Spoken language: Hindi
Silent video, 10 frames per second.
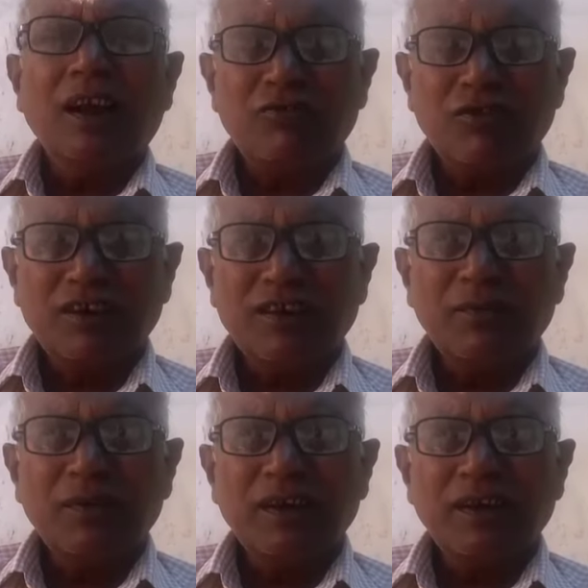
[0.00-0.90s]
अनुशंसा
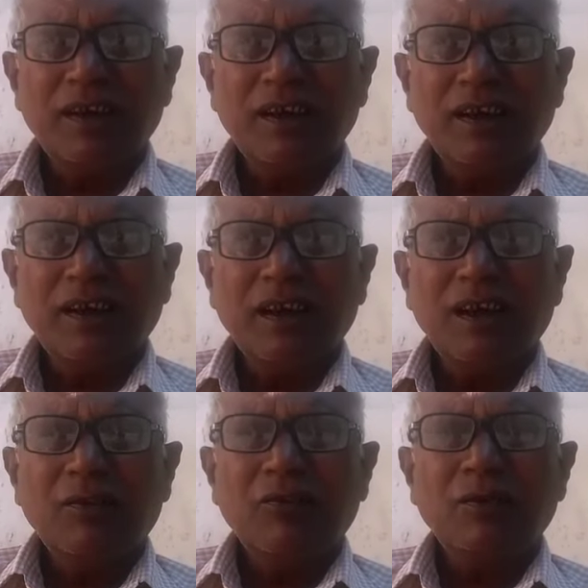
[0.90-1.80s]
भी किए
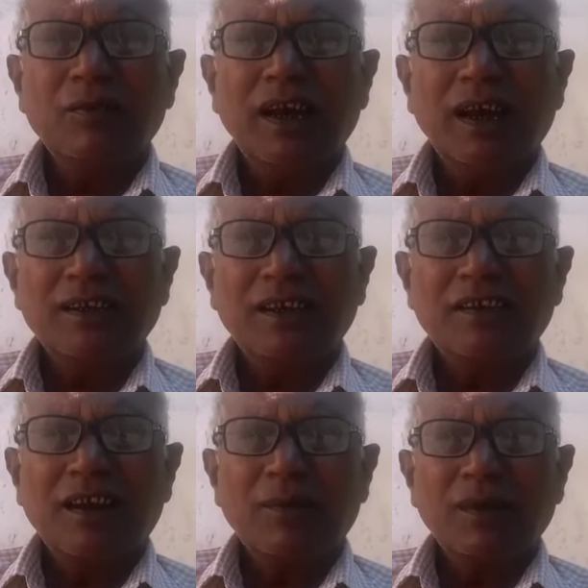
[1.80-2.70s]
उसमें एस
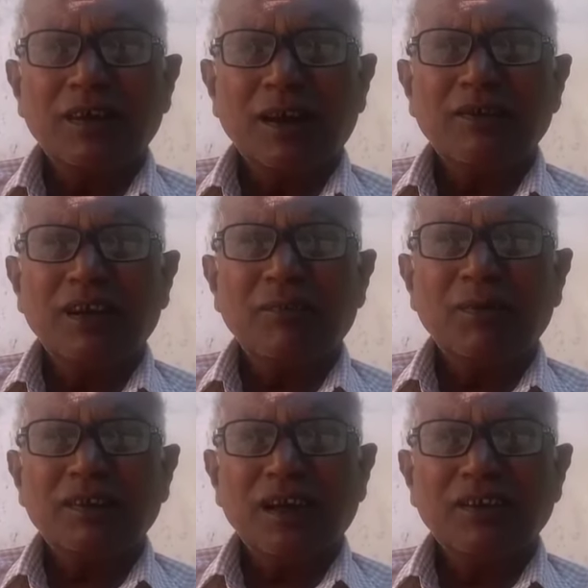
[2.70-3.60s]
एस रावत साहब जिला
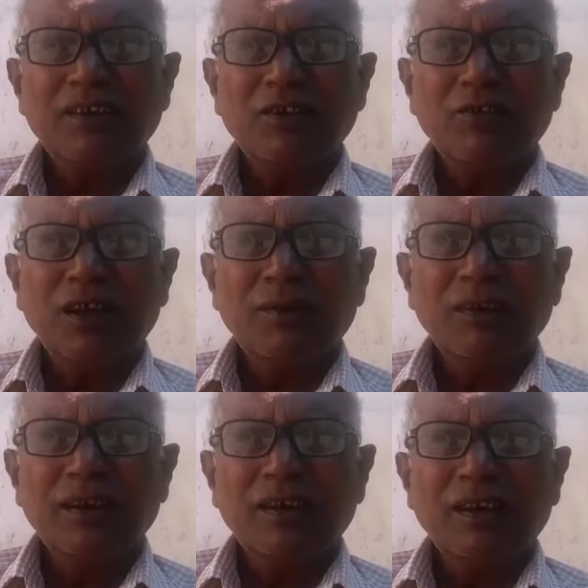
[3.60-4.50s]
पंचायत सीईओ ने
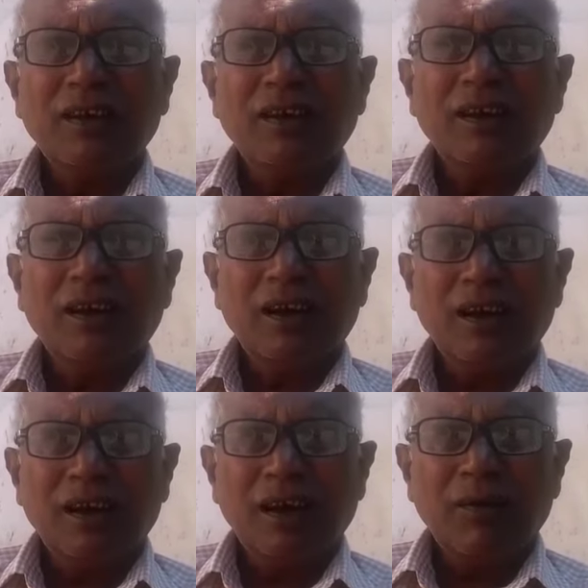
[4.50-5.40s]
भी
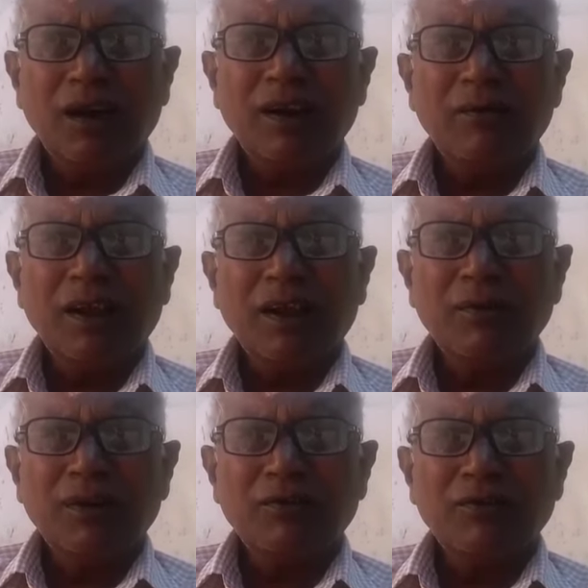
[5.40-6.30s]
हमारे बारे
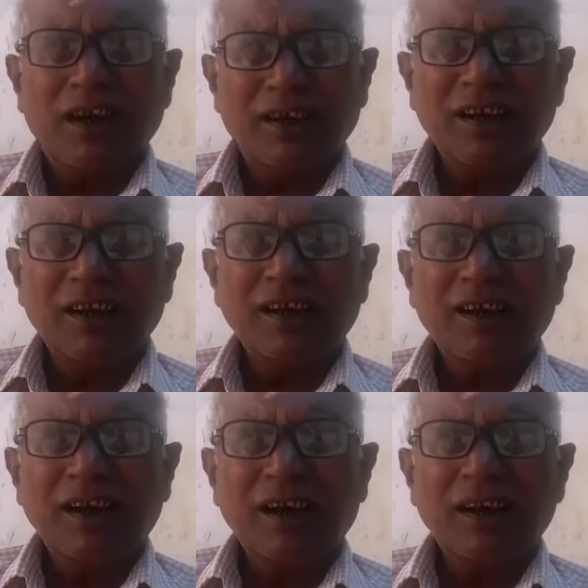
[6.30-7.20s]
में कुछ अच्छा
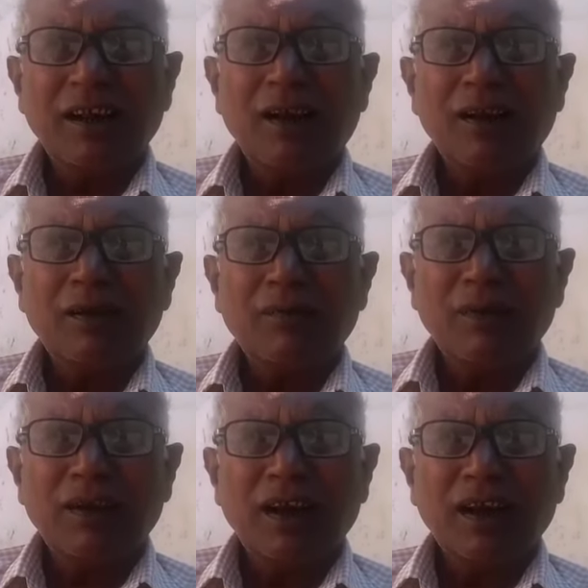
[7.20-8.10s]
लिखा यहाँ के
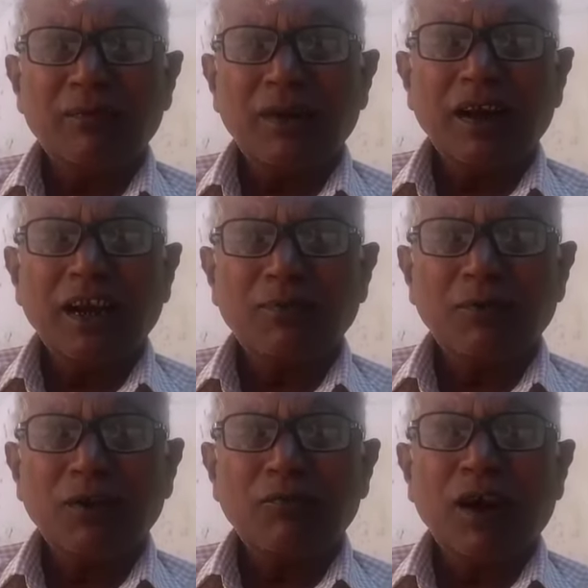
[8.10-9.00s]
मंडला महराजपुर के